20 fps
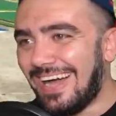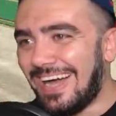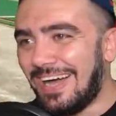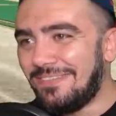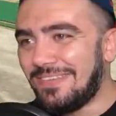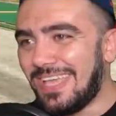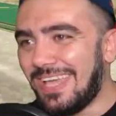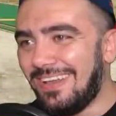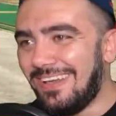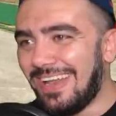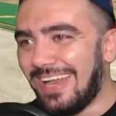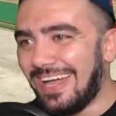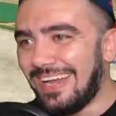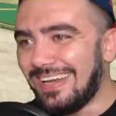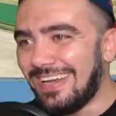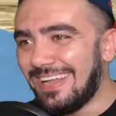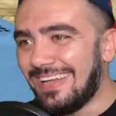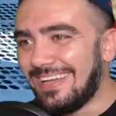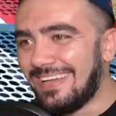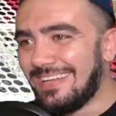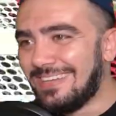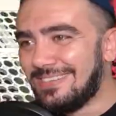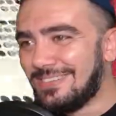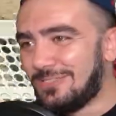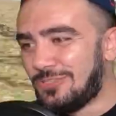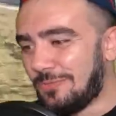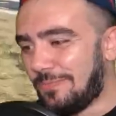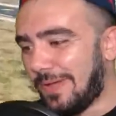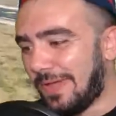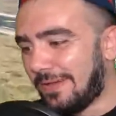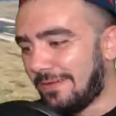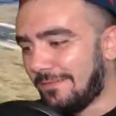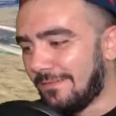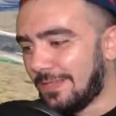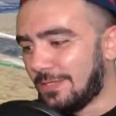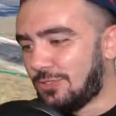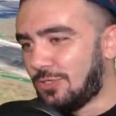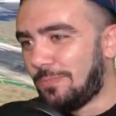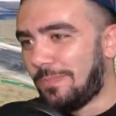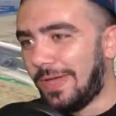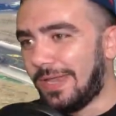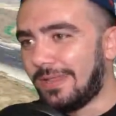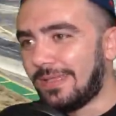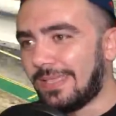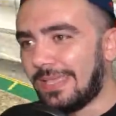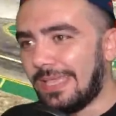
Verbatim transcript: Abi geliyorlar. Süper. Süper.